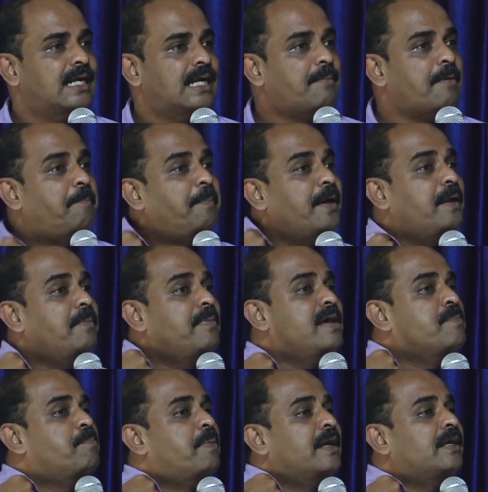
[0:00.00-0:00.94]
நம்ம
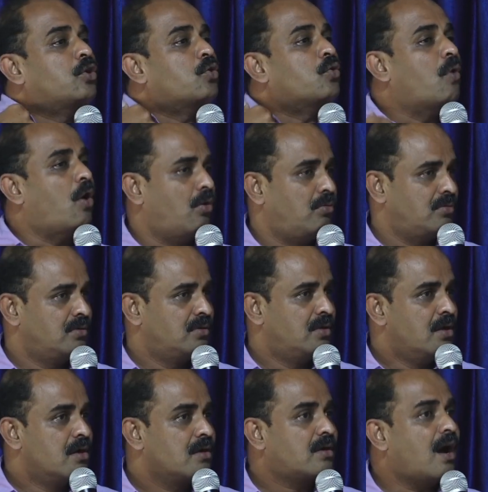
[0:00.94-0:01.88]
பெருமை பெற்றுவோம்
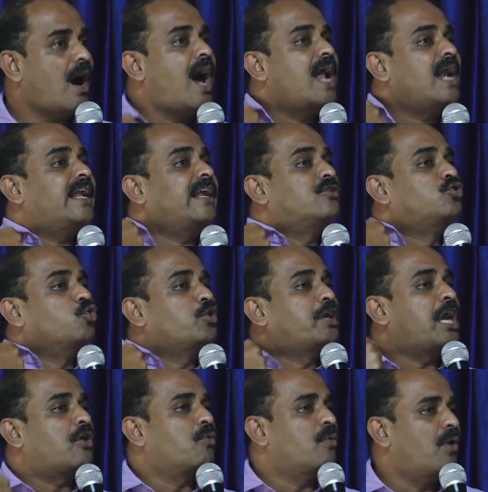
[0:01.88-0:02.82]
காலரை
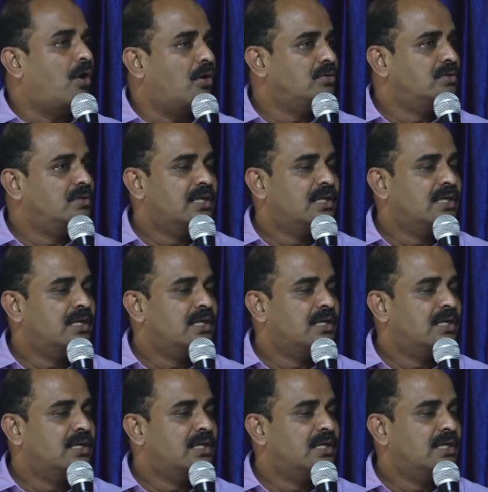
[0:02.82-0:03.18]
தூக்கிக்குவோம்